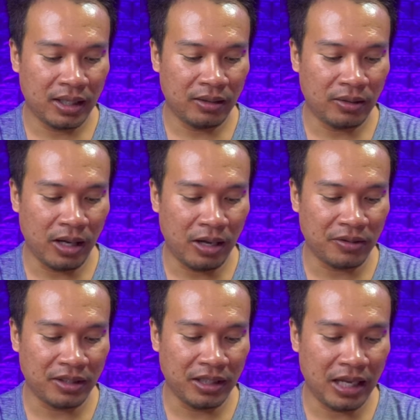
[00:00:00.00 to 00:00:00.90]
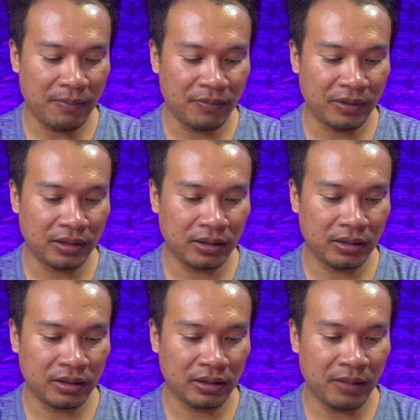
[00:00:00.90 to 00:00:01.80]
แล้วก็เอาสี
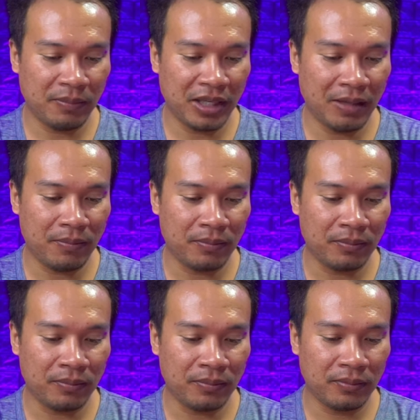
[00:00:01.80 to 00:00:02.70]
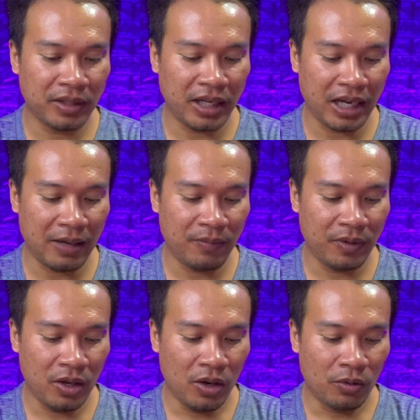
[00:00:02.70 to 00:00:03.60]
ดำเข้มๆนะครับ
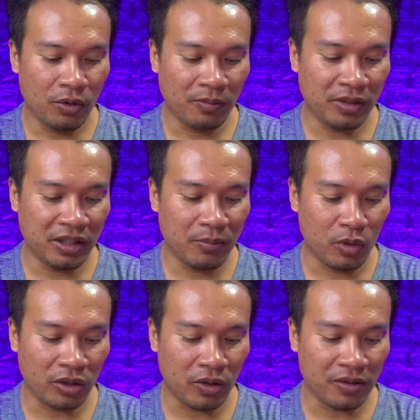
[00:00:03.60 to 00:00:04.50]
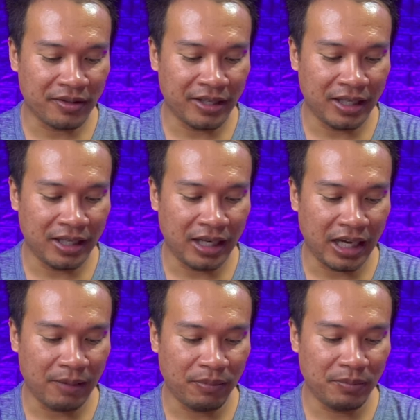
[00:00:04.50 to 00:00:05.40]
รวมถึงในหมวดของสีนะ
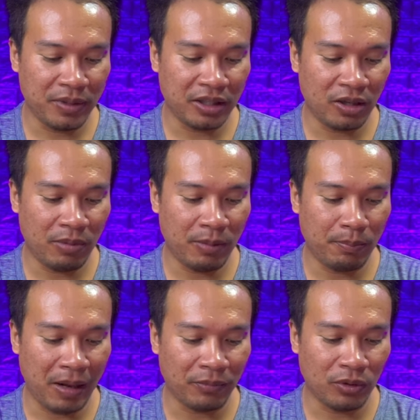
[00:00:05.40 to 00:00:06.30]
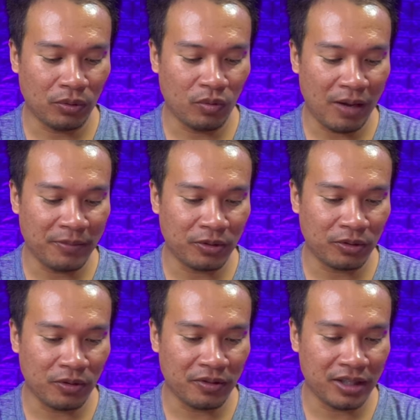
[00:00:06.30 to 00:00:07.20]
ครับเพื่อนๆก็ไปปรับตรงความสด
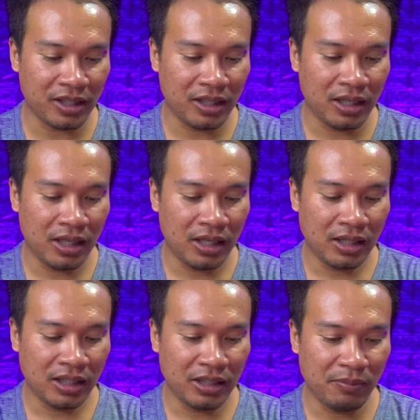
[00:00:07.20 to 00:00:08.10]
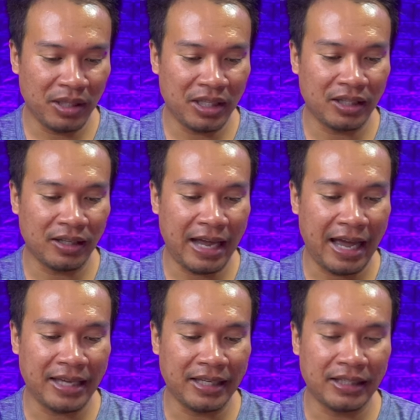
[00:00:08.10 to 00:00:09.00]
ของสีขึ้นไปอีกก็ได้
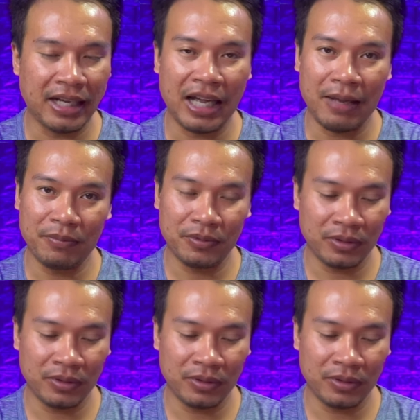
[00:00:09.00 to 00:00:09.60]
นะครับ